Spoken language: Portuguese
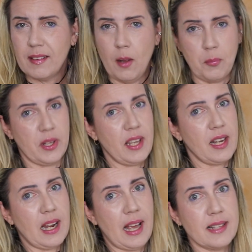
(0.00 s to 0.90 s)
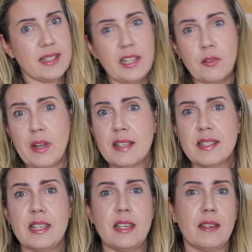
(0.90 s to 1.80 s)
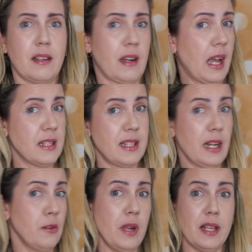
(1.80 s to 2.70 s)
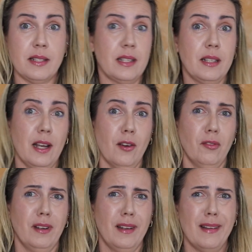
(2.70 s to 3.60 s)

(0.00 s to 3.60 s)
Não, porque em casa ele não é assim, em casa ela não é assim, não.